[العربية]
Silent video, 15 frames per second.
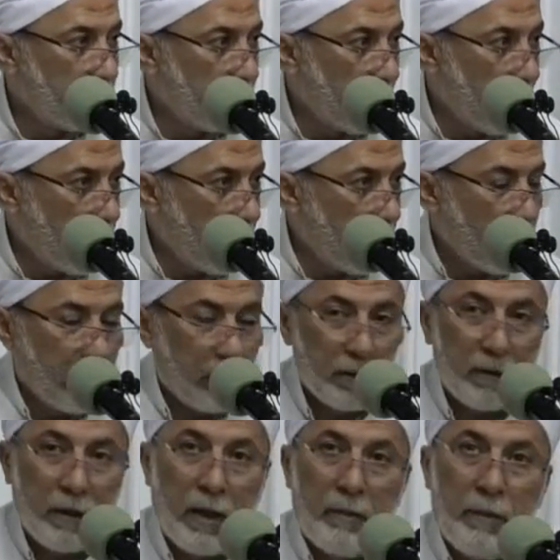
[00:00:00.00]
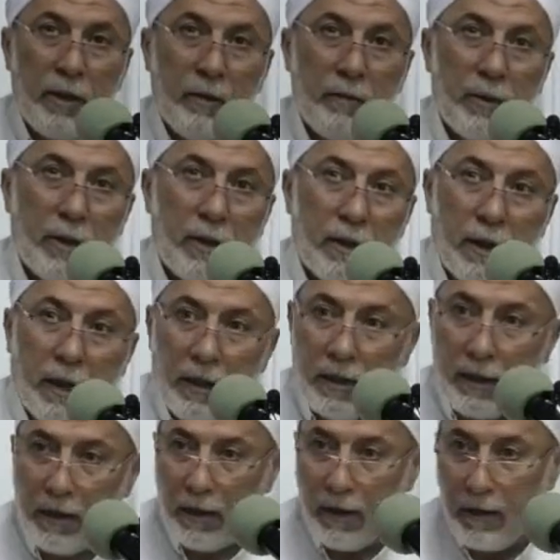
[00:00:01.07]
يبقى الخطاب عبارة
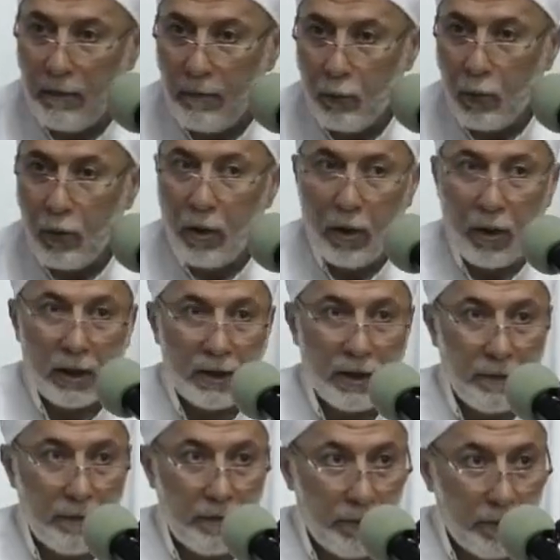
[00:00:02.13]
عن إيه مخاطب